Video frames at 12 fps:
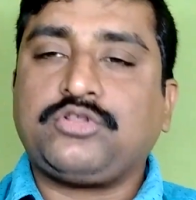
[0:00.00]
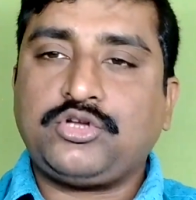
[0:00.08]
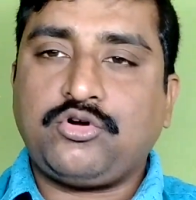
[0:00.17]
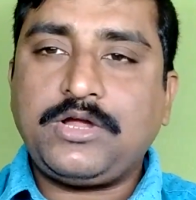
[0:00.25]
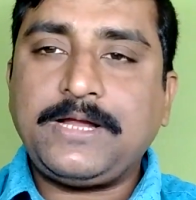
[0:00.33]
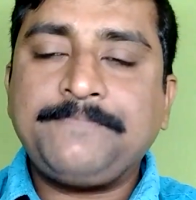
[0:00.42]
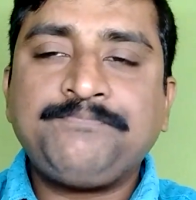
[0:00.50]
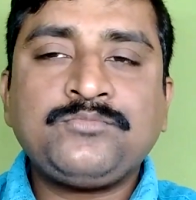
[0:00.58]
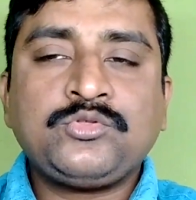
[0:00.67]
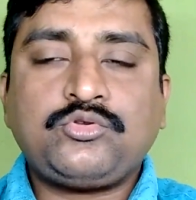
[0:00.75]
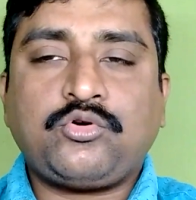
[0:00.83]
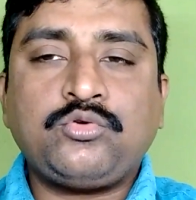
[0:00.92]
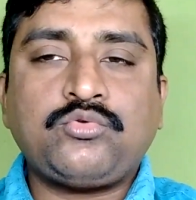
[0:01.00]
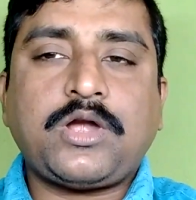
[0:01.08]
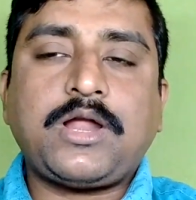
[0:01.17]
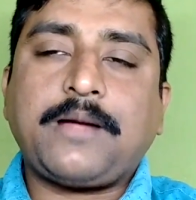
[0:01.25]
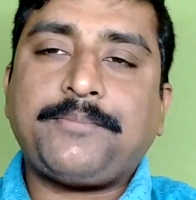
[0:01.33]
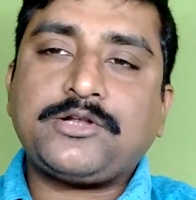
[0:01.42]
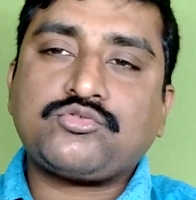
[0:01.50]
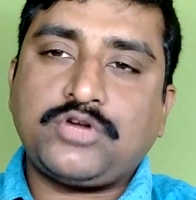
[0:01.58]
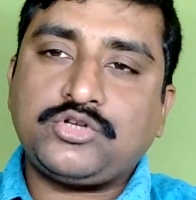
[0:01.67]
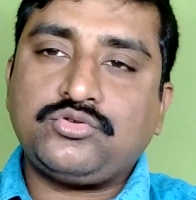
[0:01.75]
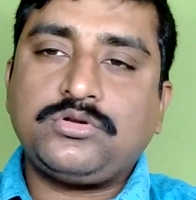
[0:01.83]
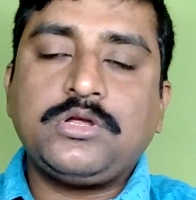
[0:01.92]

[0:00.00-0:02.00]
সন্দেহ হয় তখন ওনারা আপনার স্কুলে